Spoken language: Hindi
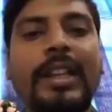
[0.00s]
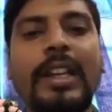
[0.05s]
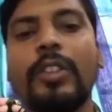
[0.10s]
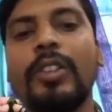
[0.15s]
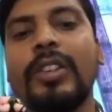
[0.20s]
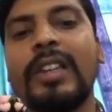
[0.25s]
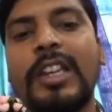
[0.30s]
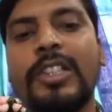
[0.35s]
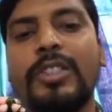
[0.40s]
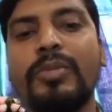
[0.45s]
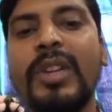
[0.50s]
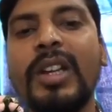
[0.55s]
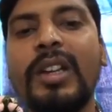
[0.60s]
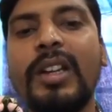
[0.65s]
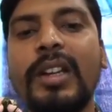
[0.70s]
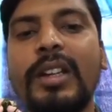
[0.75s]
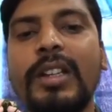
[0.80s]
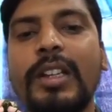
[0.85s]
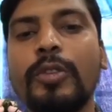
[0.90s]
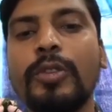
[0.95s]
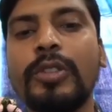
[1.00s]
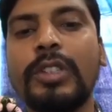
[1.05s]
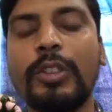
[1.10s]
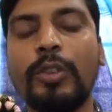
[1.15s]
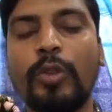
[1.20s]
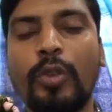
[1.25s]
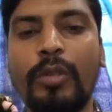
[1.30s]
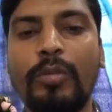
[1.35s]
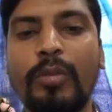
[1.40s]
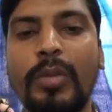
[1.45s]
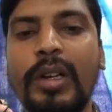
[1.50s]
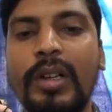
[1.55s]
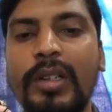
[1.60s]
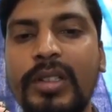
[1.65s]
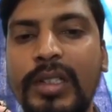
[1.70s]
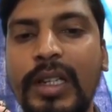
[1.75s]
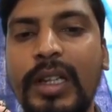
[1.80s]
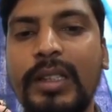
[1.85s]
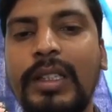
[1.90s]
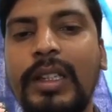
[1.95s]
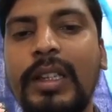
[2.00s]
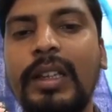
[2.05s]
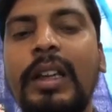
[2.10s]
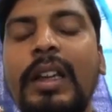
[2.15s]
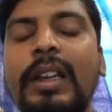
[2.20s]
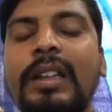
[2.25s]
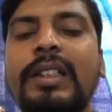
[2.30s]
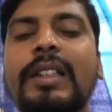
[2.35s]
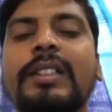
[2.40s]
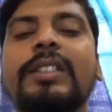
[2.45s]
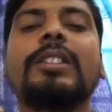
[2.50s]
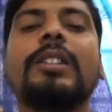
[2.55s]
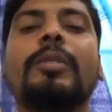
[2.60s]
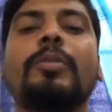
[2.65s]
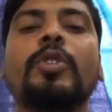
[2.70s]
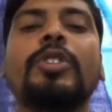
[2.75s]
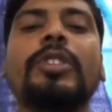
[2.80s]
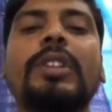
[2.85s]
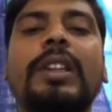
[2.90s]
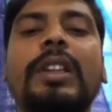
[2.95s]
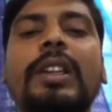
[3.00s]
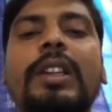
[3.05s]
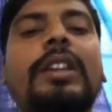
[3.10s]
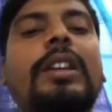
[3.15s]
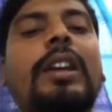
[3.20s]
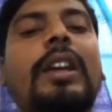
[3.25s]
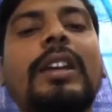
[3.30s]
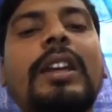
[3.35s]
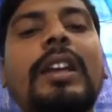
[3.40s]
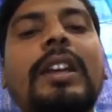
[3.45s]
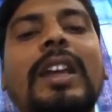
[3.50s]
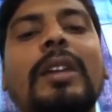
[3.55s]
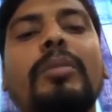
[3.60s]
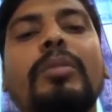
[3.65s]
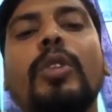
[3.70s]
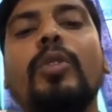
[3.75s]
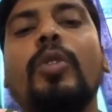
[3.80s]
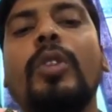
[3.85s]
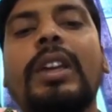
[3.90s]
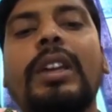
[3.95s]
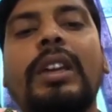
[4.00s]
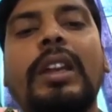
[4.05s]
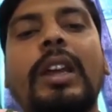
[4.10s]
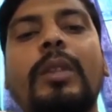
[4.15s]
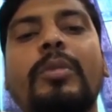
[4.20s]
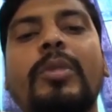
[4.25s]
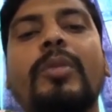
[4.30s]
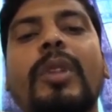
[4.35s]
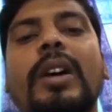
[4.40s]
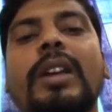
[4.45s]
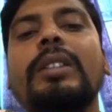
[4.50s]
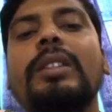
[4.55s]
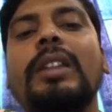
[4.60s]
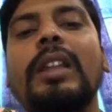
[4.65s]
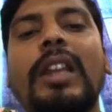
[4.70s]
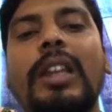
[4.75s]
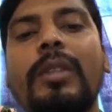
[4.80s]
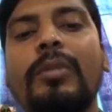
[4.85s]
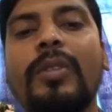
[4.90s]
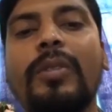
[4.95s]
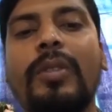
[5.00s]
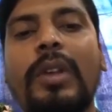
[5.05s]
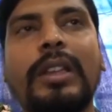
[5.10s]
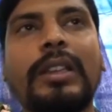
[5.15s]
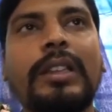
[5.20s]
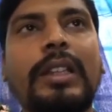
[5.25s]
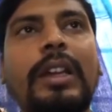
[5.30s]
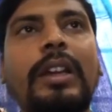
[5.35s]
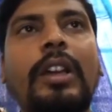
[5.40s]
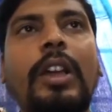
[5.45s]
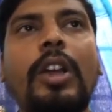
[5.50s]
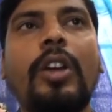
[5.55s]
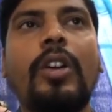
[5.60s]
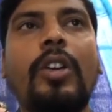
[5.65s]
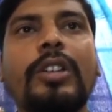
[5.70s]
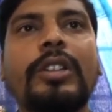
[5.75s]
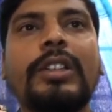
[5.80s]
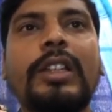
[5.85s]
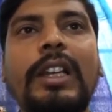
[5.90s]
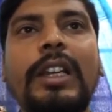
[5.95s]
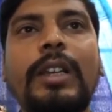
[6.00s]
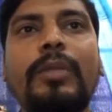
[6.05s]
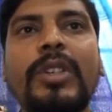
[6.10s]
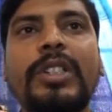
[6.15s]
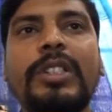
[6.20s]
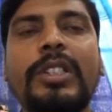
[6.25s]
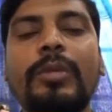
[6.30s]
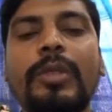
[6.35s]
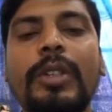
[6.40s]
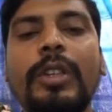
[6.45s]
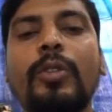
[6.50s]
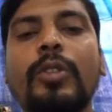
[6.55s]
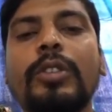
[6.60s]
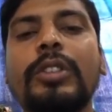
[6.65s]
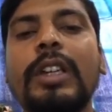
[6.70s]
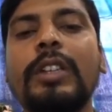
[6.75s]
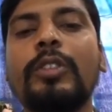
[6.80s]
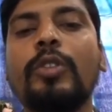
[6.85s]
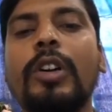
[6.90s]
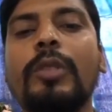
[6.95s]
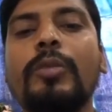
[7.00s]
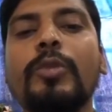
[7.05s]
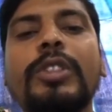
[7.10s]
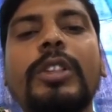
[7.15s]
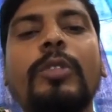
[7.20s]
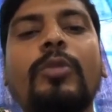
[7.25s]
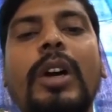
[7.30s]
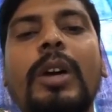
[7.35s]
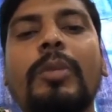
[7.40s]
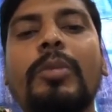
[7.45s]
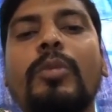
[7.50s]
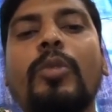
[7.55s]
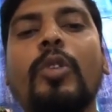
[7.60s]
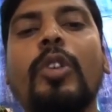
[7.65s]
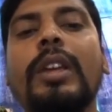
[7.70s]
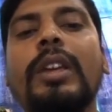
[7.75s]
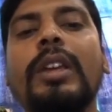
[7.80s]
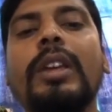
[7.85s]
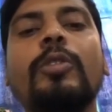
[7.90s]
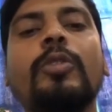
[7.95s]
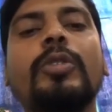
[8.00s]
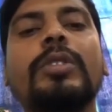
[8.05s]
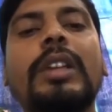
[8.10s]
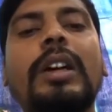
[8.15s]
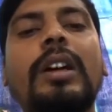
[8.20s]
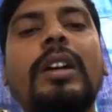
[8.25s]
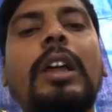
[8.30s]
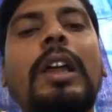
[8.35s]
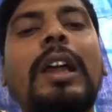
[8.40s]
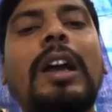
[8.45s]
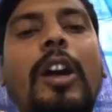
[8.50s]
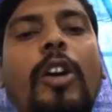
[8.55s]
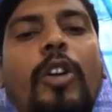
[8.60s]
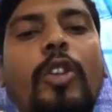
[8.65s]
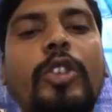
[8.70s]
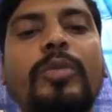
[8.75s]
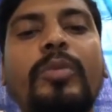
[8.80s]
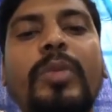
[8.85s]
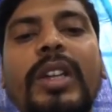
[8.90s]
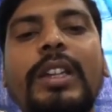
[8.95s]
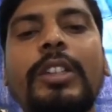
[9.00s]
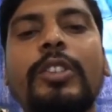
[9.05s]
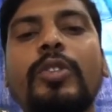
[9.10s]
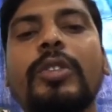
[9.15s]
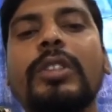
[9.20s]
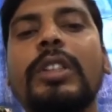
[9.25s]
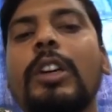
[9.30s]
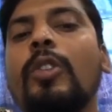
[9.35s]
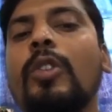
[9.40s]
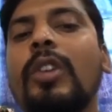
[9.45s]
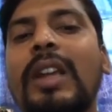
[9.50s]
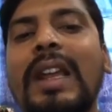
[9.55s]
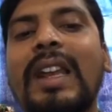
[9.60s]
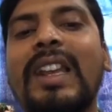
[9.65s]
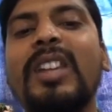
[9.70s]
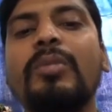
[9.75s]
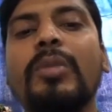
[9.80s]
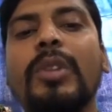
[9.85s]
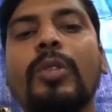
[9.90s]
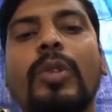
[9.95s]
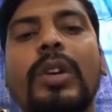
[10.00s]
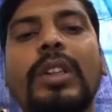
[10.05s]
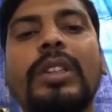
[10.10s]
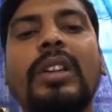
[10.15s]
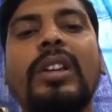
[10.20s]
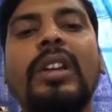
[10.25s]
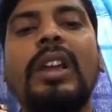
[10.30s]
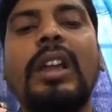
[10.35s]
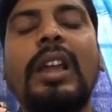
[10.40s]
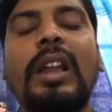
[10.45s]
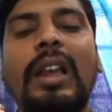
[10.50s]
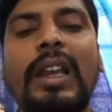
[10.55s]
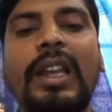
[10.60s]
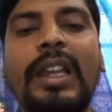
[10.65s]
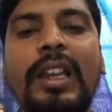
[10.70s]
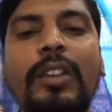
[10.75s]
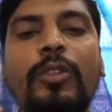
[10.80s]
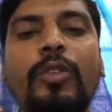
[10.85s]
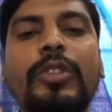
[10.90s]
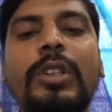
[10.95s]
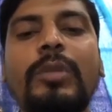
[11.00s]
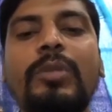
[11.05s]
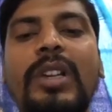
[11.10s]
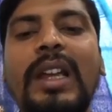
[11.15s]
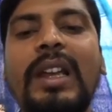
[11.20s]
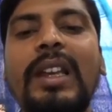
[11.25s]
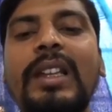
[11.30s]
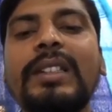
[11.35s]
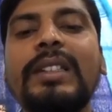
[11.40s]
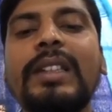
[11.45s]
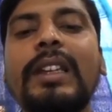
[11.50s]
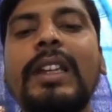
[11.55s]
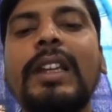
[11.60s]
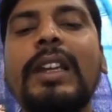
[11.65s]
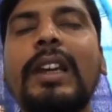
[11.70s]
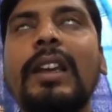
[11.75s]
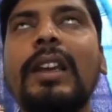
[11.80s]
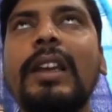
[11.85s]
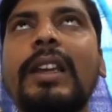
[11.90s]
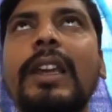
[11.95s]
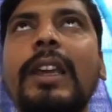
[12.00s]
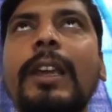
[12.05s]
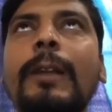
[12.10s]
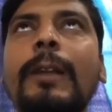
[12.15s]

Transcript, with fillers: को कैचमेंट एरिया उसका थोड़ा बढ़ जाता है जैसे सपोज करिए कि कल के टाइम में कोई एक नया बीमारी दिल्ली में फैलता है और दिल्ली में जब ये होता है तो हम उसे वहाँ पर बोलेंगे कि उसका आउटब्रेक जो था वो डेली में हुआ था लेकिन वो जब डेली से निकल के